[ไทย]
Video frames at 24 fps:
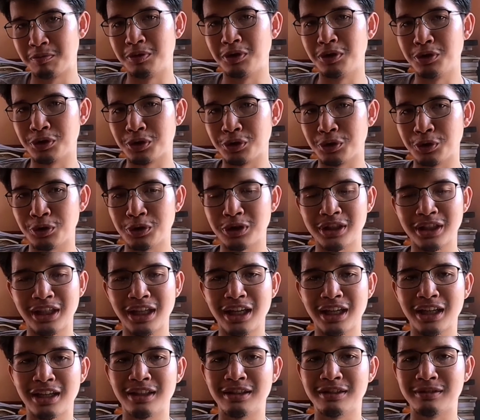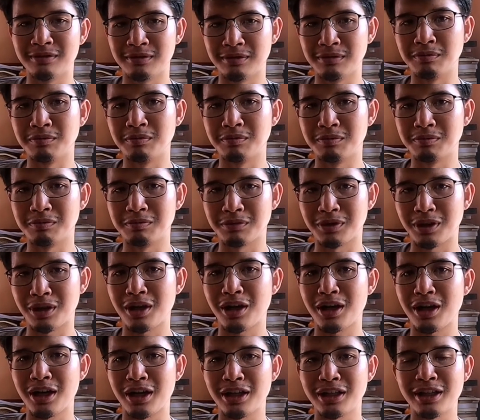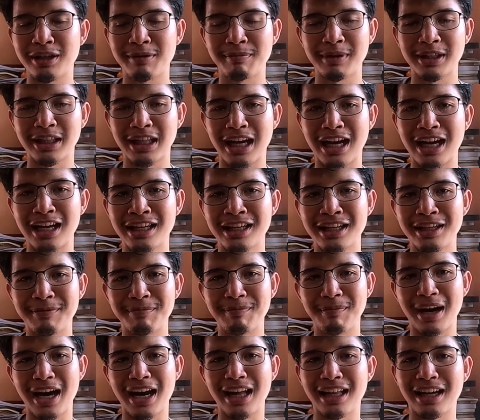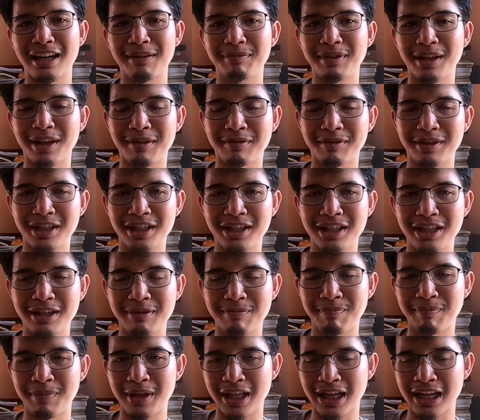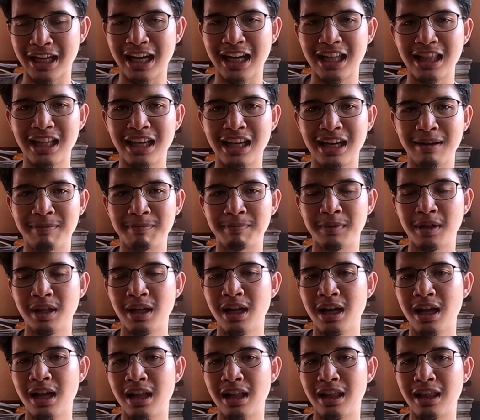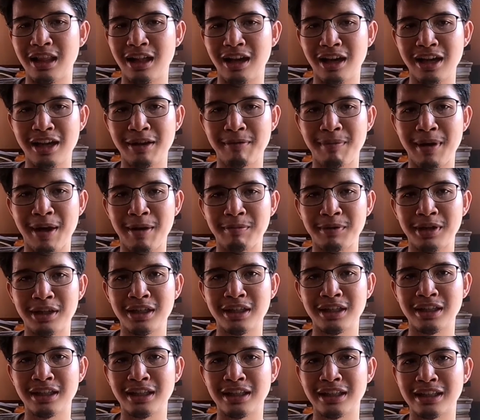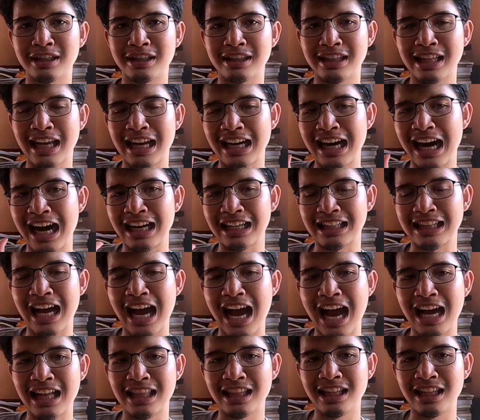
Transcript: บลูทูธเนี่ยมันก็ยืมภาษาอังกฤษมาครับแต่ที่จีนเป็นอย่างนั้นเลยครับ แล้วอีกแบบหนึ่งคือตารางธา